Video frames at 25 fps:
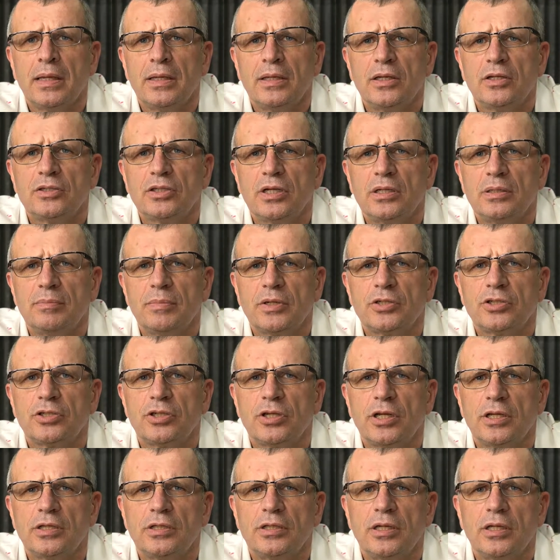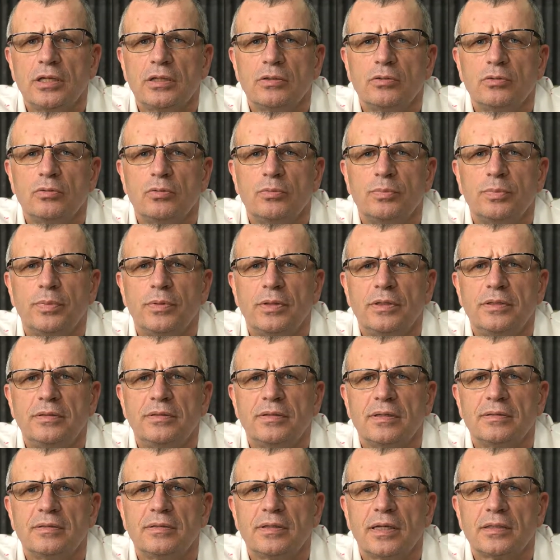Jeżeli masz średnie lub
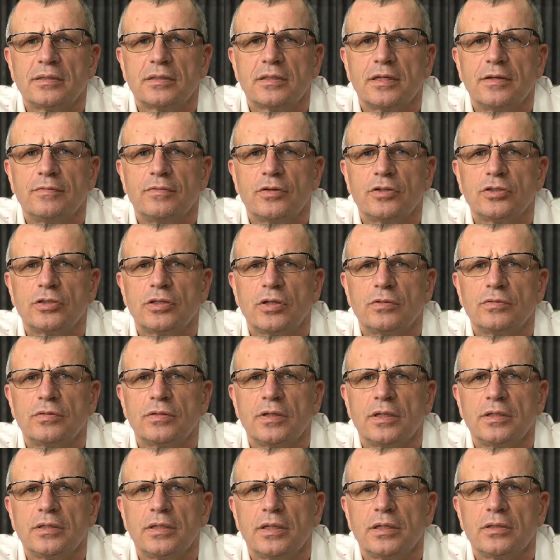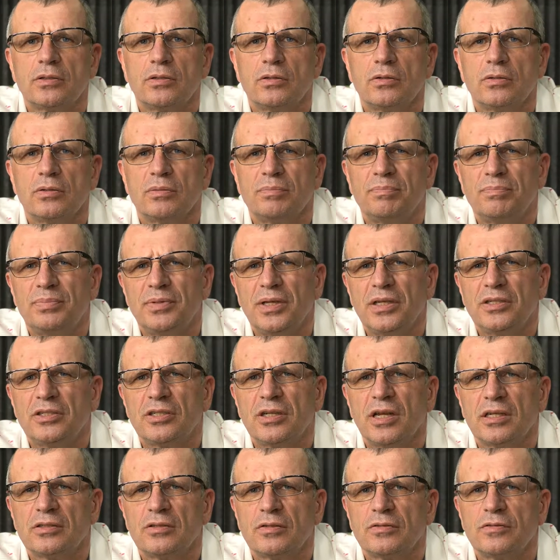licencjackie wykształcenie, to
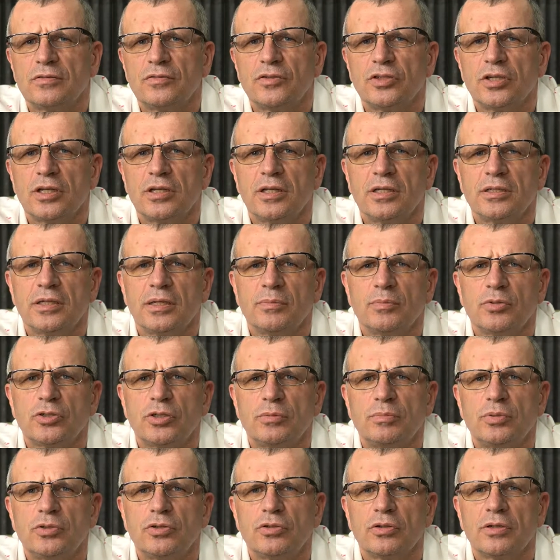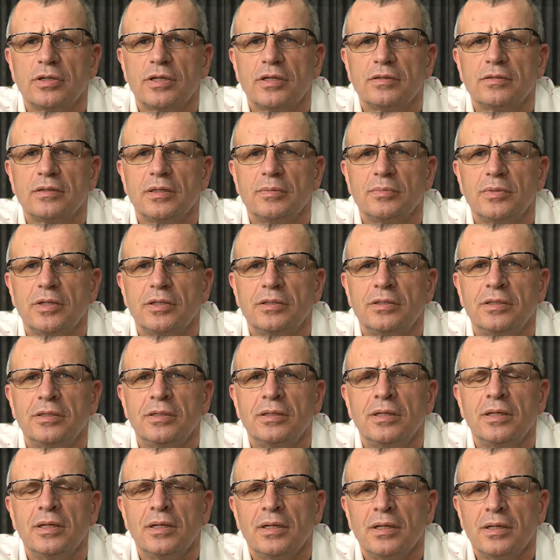5 lat od wcielenia może być okresem,
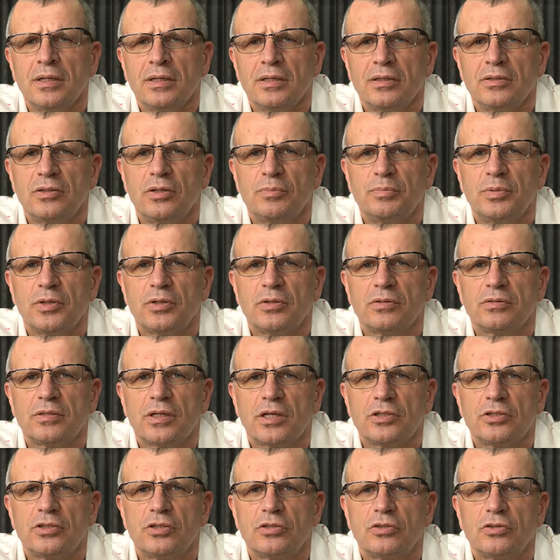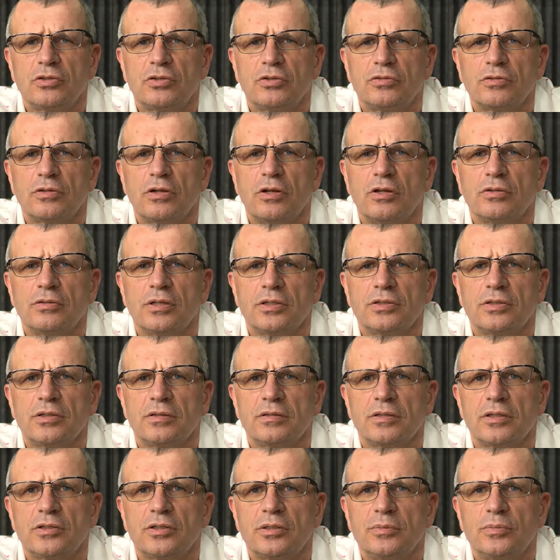kiedy dopiero zaczniesz rozglądać
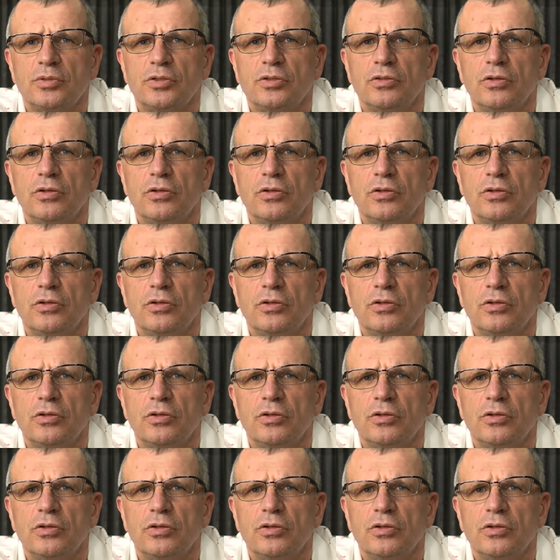się za czymś